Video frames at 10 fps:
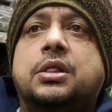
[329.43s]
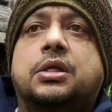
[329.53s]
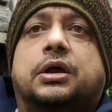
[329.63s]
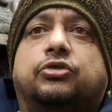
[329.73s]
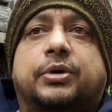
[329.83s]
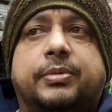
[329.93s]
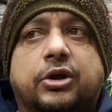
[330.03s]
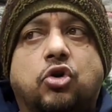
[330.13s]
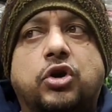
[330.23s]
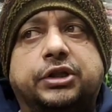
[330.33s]
कस्टमर हमारे को
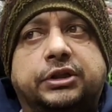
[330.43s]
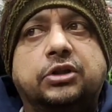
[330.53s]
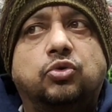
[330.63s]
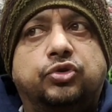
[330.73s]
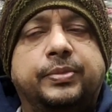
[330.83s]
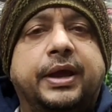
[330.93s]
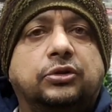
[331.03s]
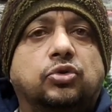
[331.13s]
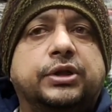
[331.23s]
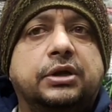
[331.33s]
ऑर्डर देता है तो उसमें एक दो
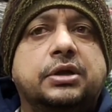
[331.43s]
दिन